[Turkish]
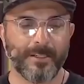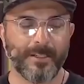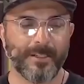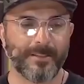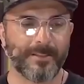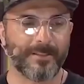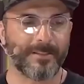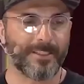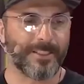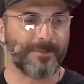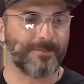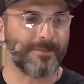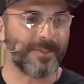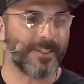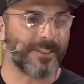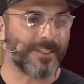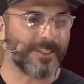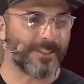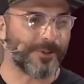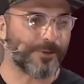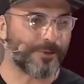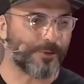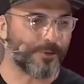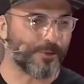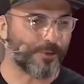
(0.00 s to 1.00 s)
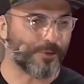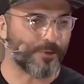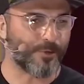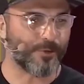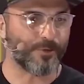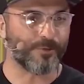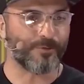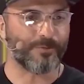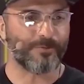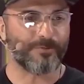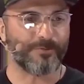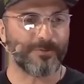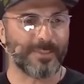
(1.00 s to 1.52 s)
nasıl diyeyim ya
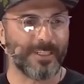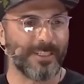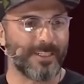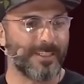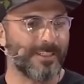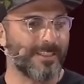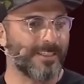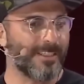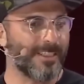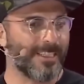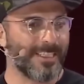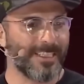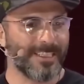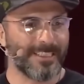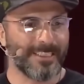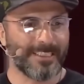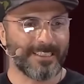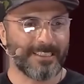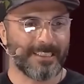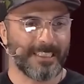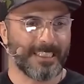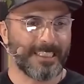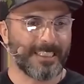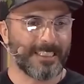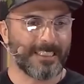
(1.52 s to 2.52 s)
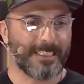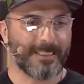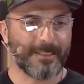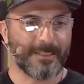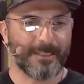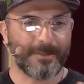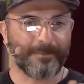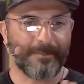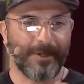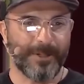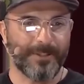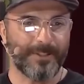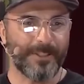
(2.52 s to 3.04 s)
yarışıyorsun ya e,
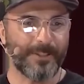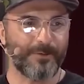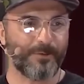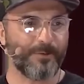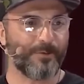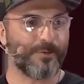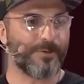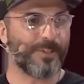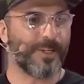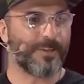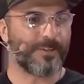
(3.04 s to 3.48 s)
başka türlü